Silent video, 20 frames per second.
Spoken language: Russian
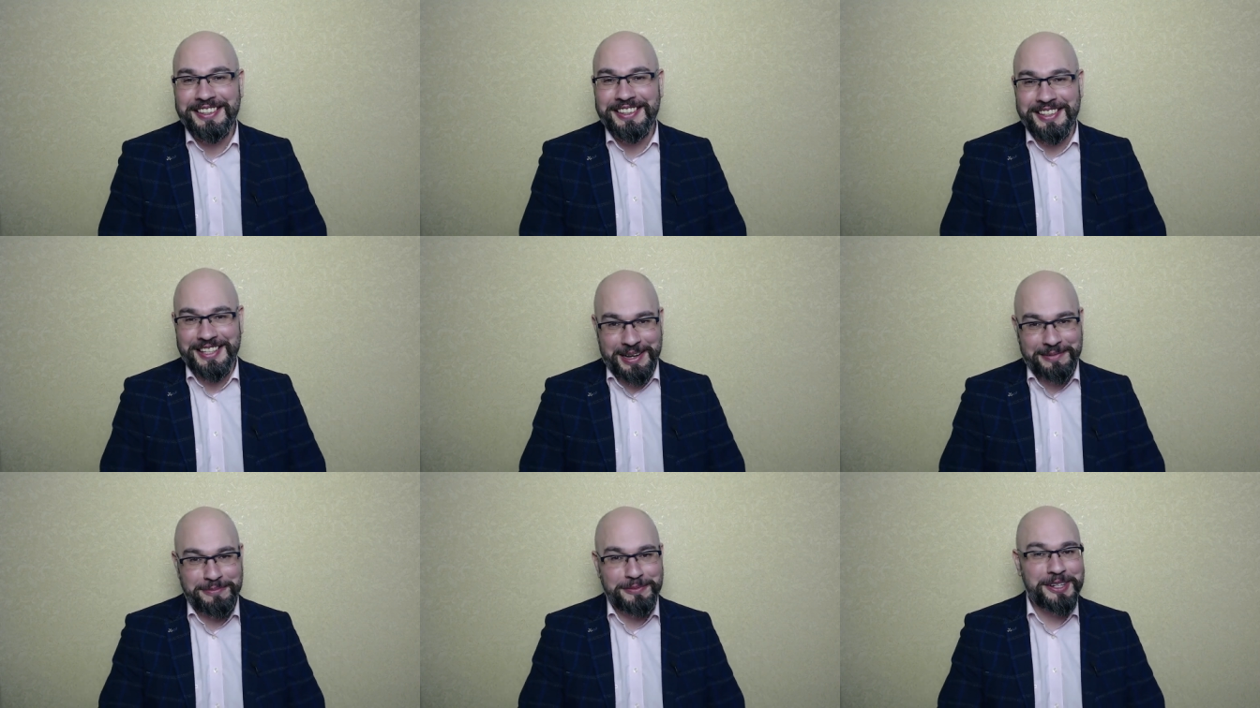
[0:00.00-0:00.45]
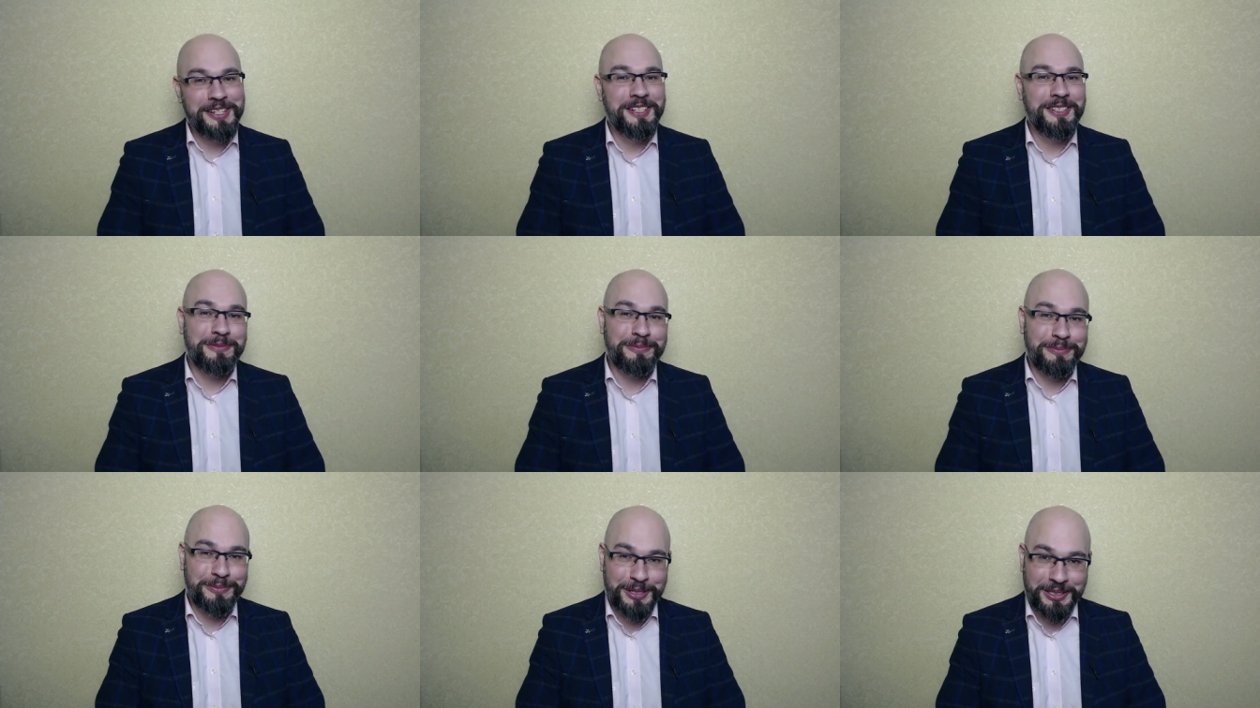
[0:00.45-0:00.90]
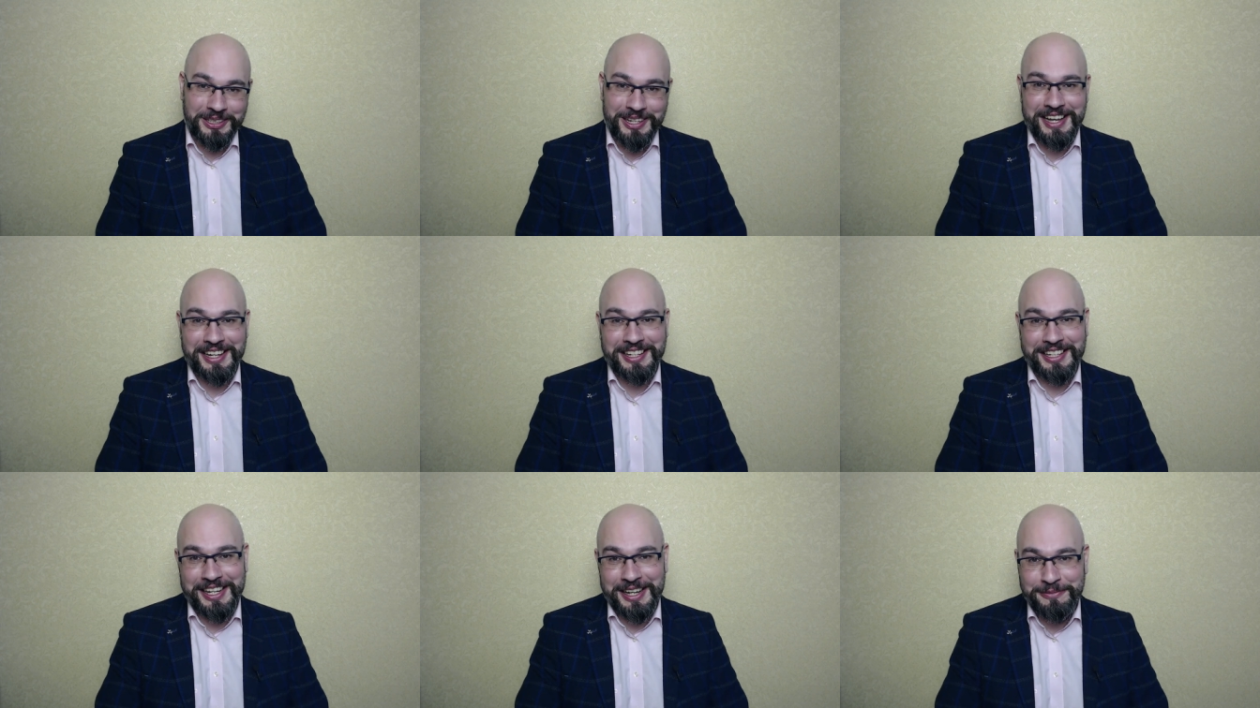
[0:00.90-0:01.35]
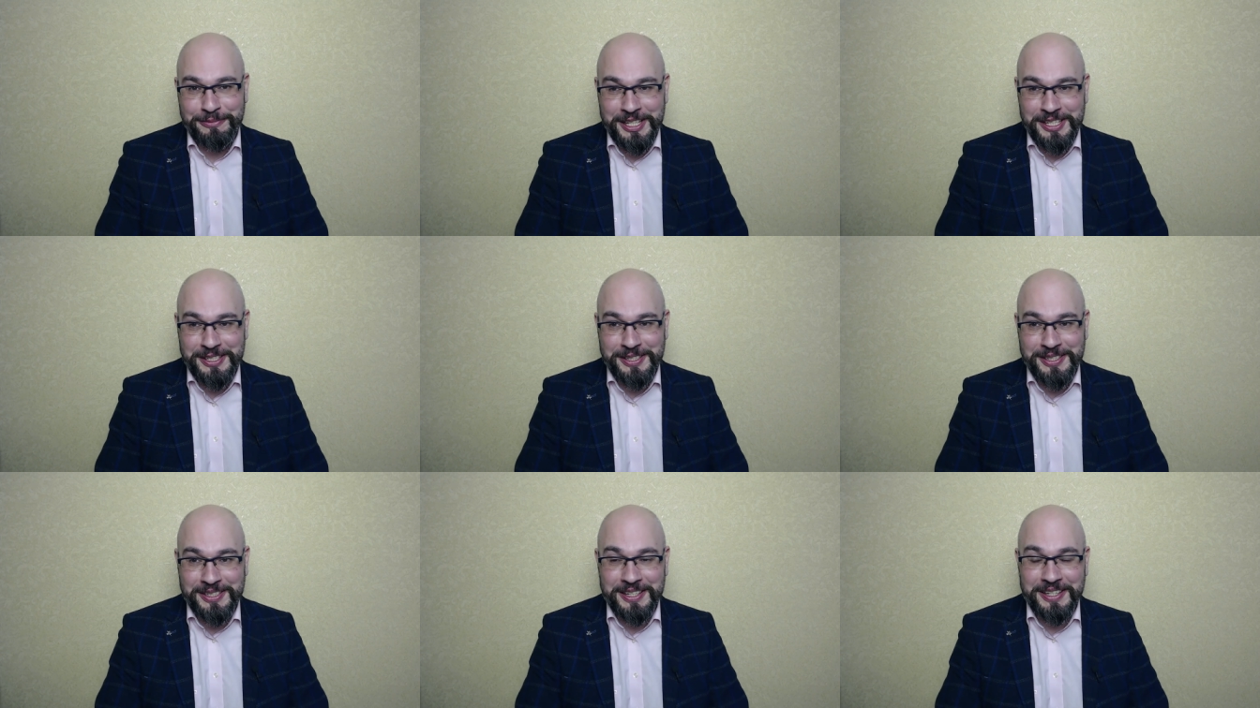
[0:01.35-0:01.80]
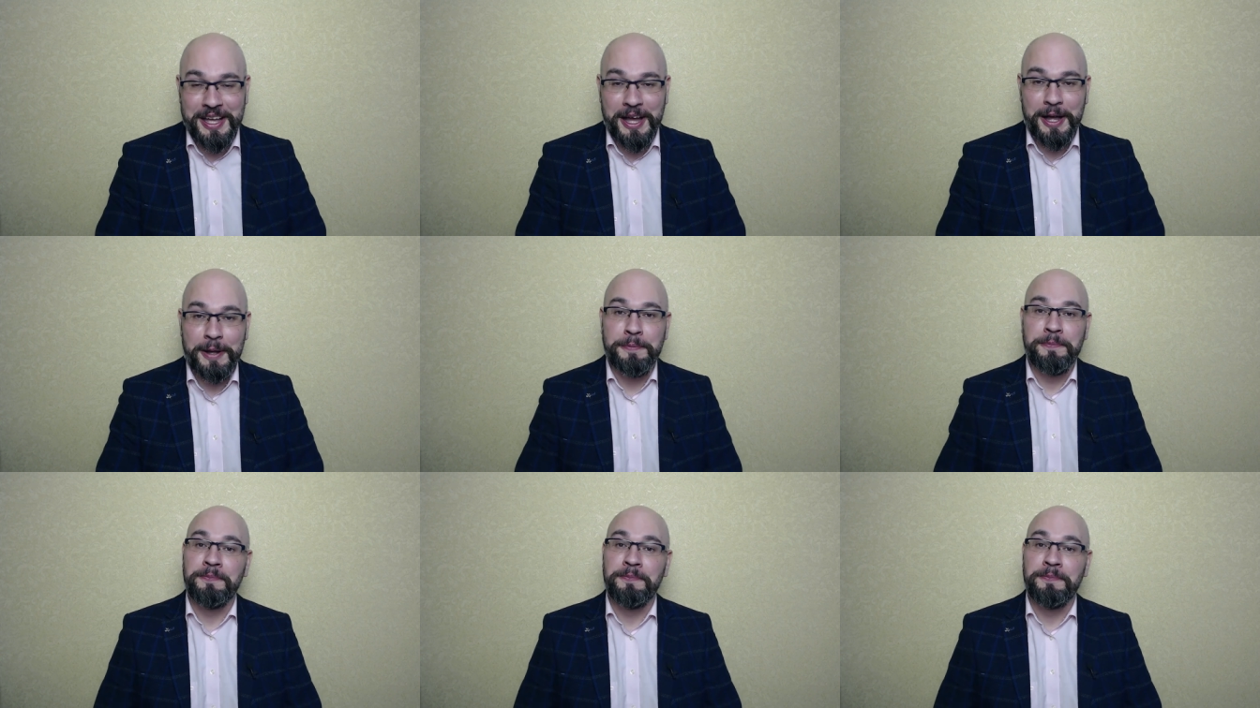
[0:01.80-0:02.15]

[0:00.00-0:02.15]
там была комиссия.